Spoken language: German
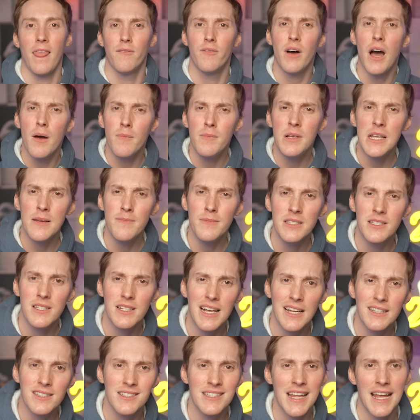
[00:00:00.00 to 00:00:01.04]
Warum leben diese
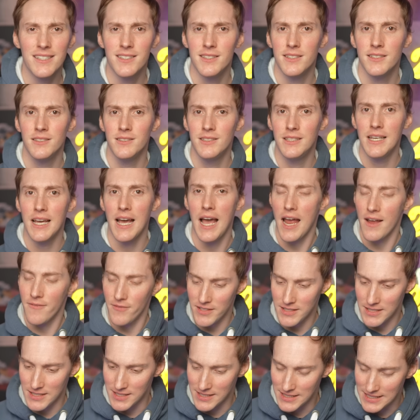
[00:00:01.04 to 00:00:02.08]
ganzen hässlichen Tiere einfach
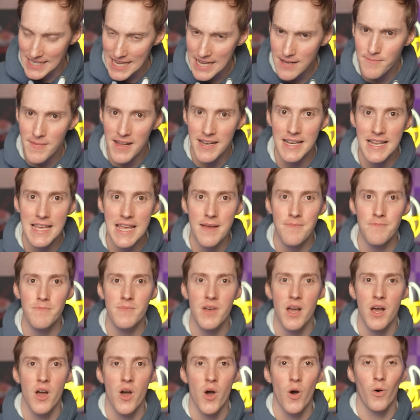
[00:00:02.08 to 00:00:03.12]
das Sigma-Leben
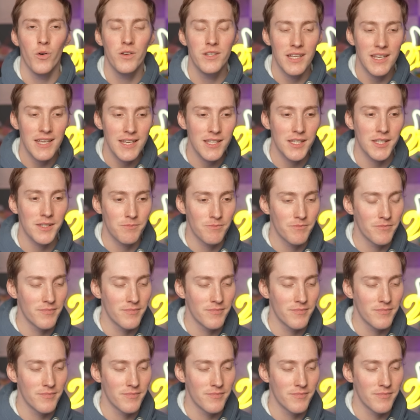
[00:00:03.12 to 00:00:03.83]
und ich